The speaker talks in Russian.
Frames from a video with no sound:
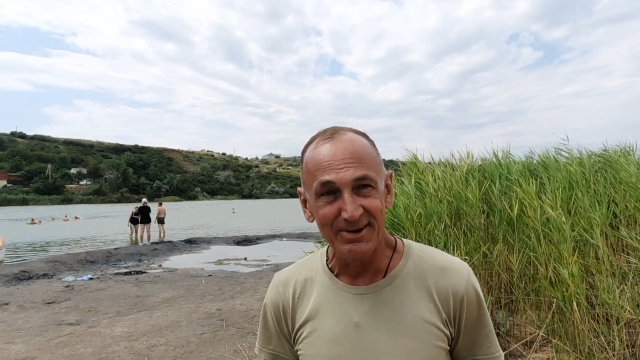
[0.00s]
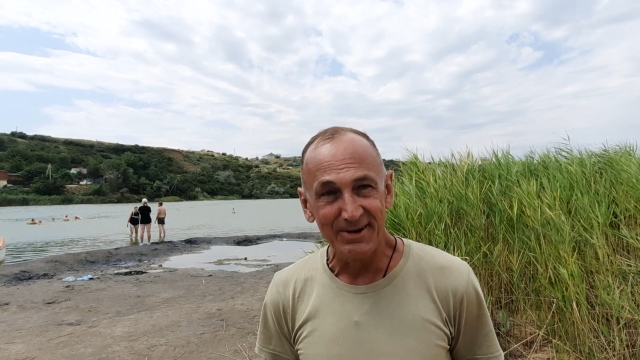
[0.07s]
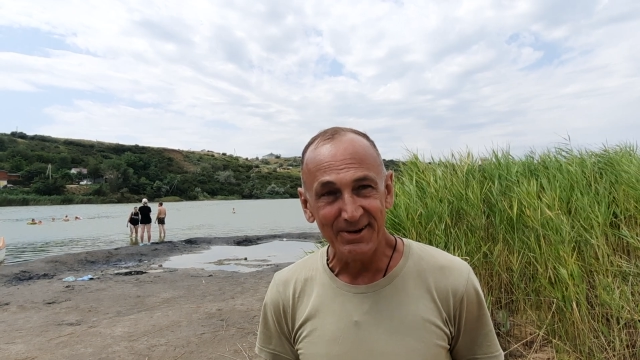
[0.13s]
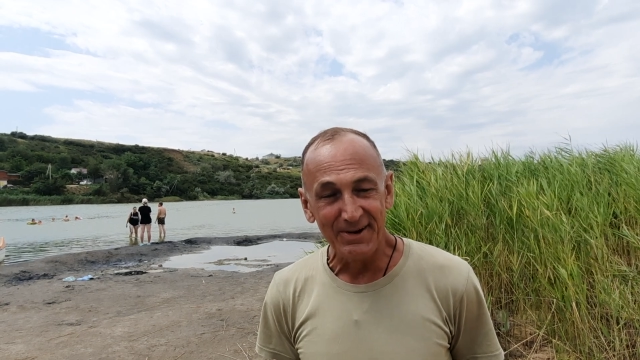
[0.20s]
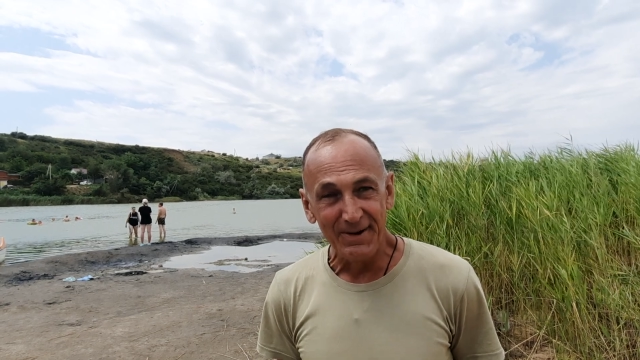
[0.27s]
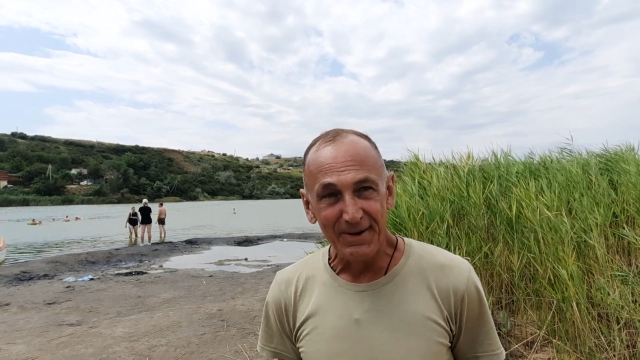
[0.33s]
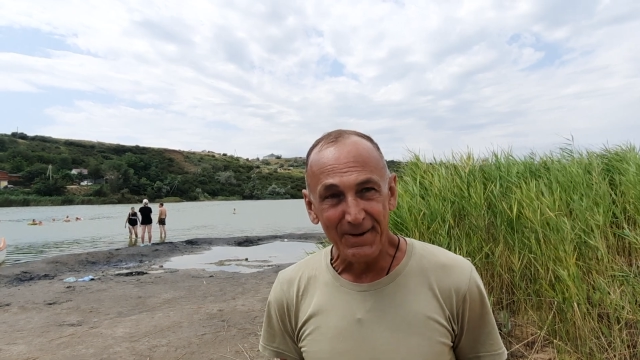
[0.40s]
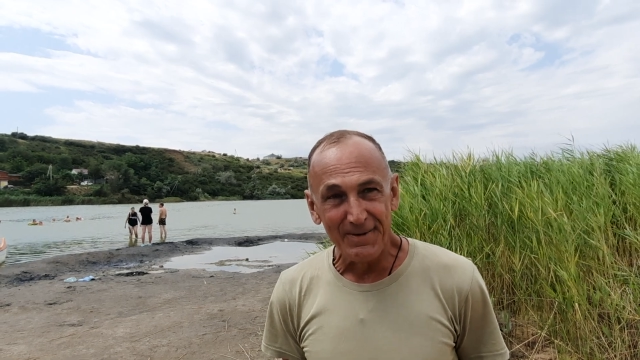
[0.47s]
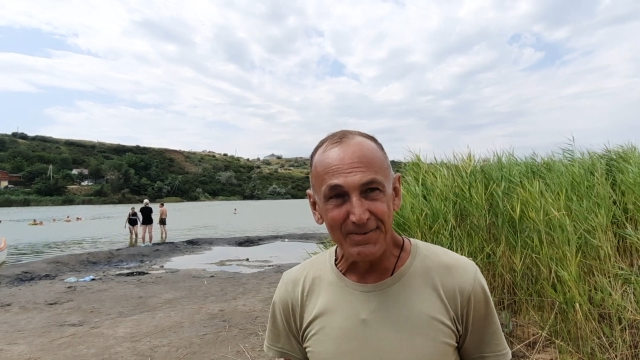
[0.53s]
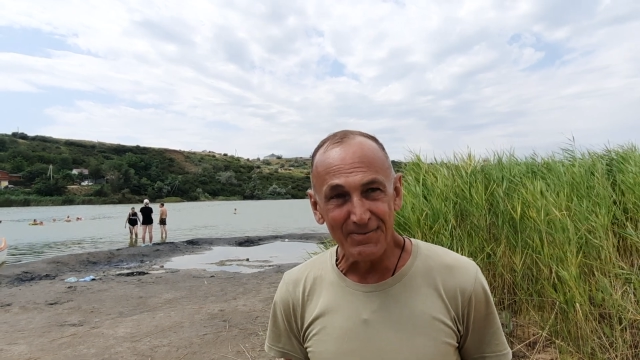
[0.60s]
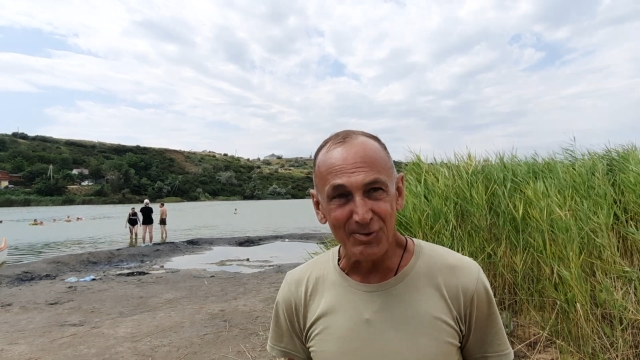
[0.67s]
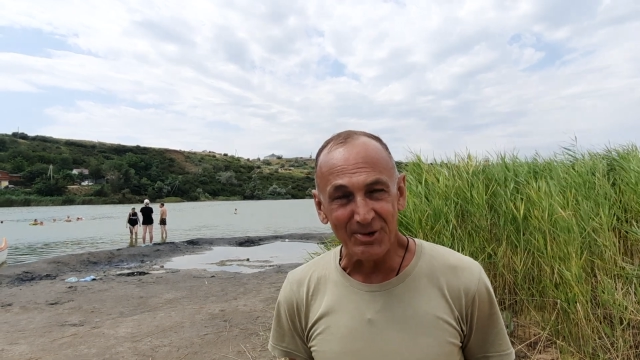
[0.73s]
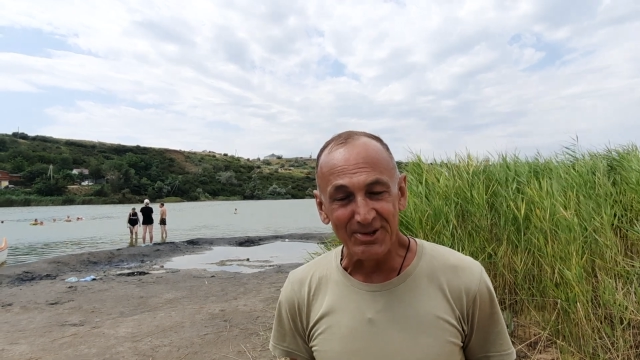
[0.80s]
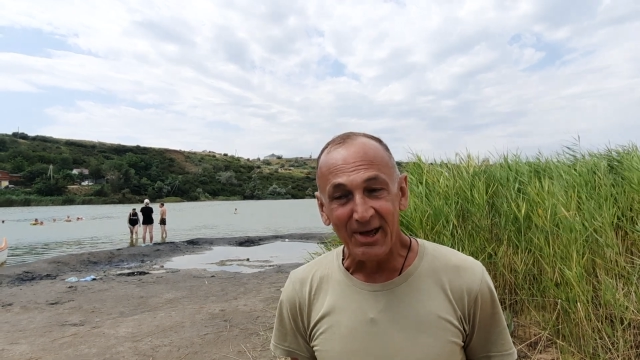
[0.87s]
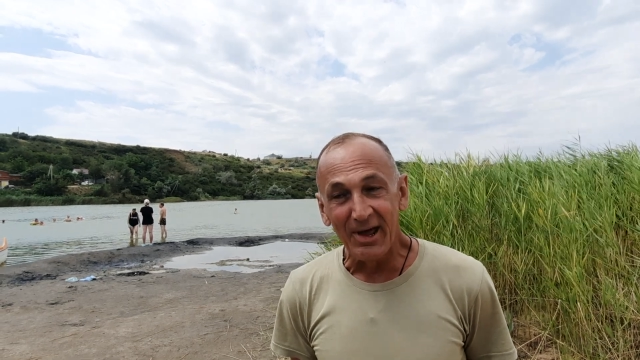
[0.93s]
А,
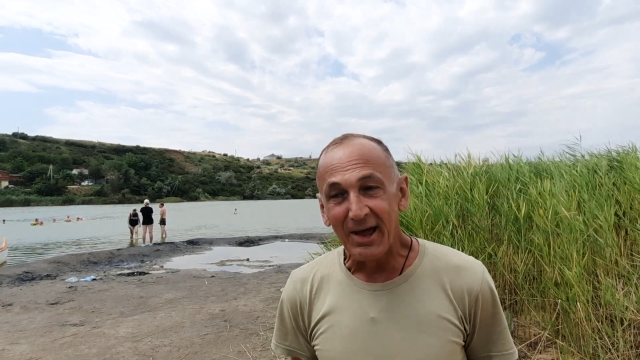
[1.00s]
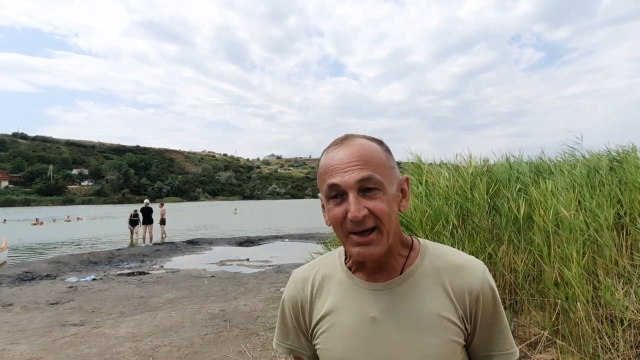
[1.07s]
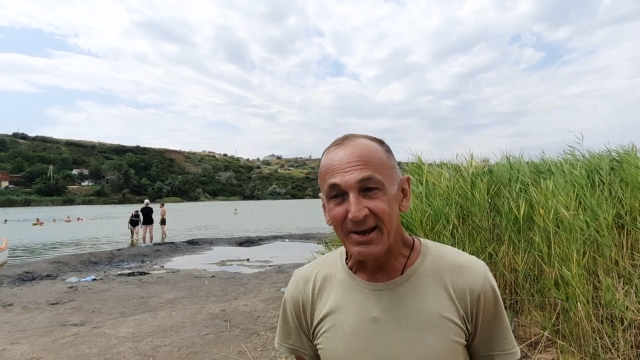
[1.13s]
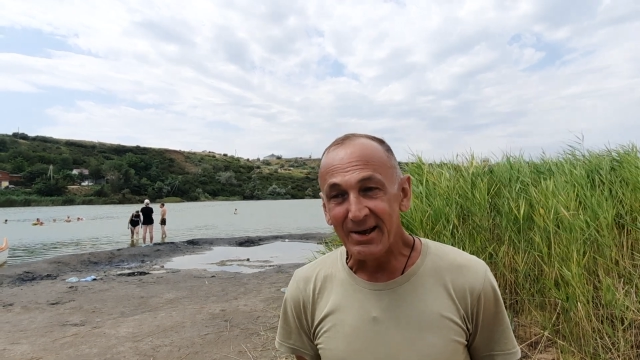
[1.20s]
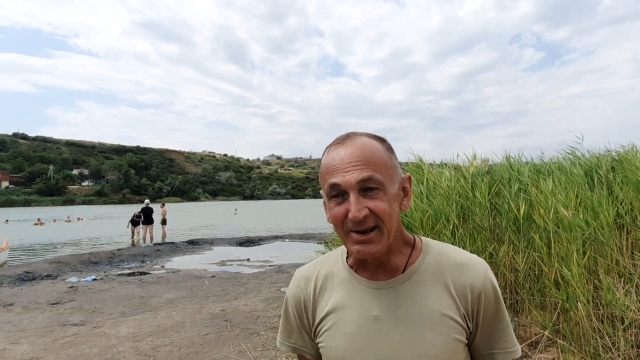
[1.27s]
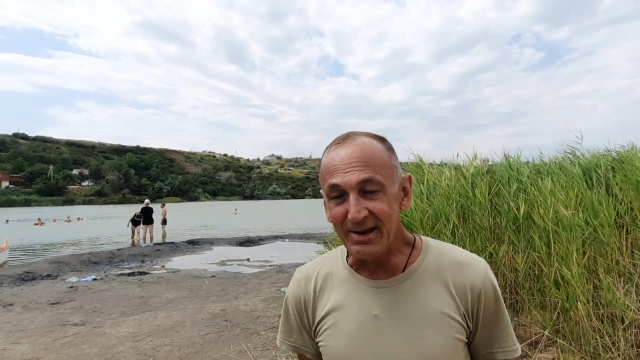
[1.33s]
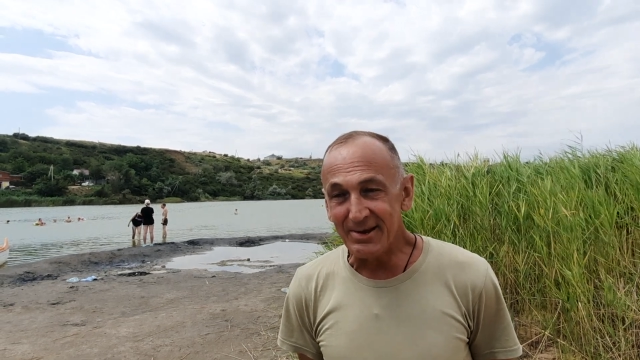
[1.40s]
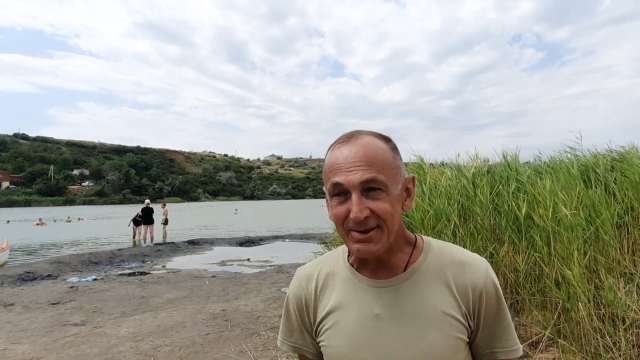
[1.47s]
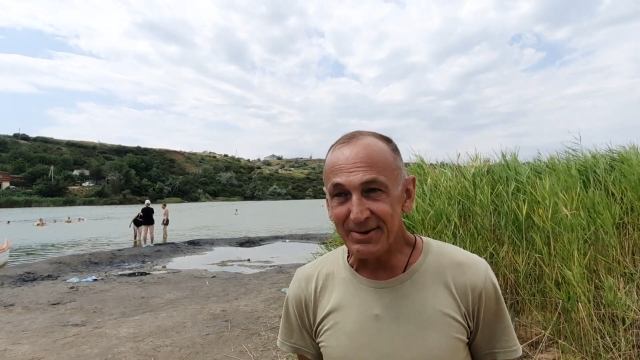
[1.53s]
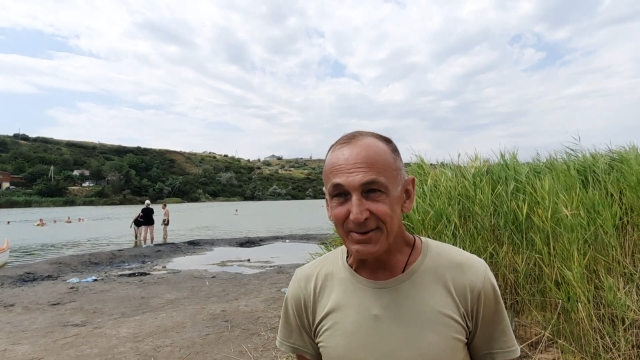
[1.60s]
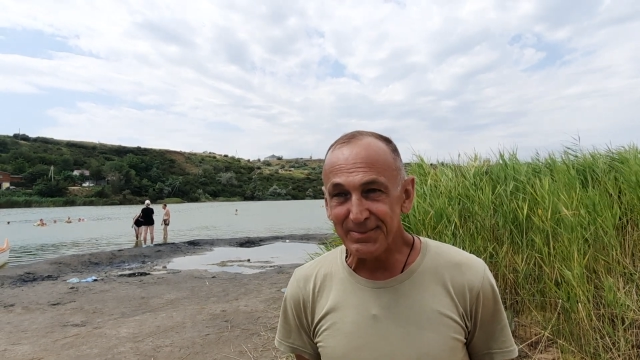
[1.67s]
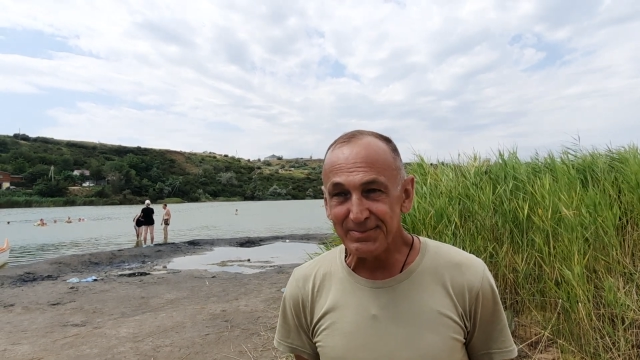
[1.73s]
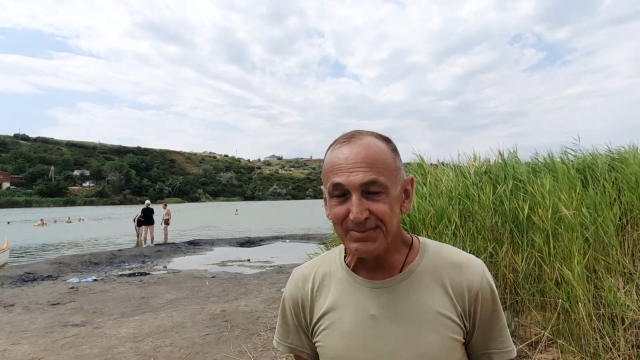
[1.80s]
вот. ну И... смотри,